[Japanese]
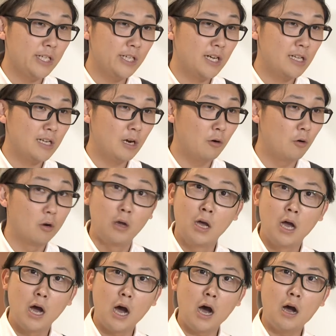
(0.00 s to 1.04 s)
イガイガを
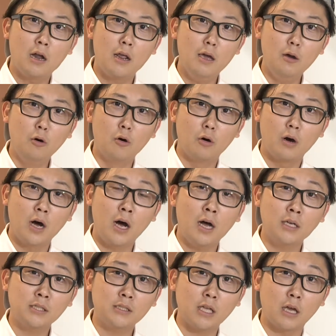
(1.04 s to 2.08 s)
あれを
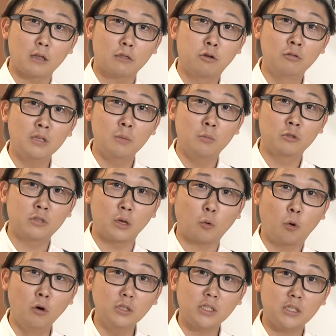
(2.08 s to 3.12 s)
ああしてそんでもって
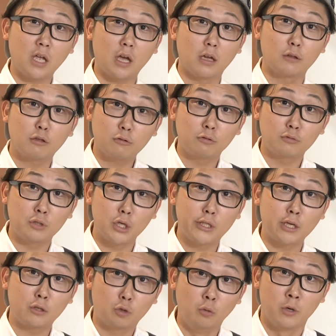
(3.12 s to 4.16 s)
こうして作ってい
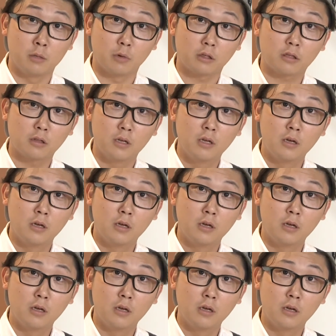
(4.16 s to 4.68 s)
きたいと思います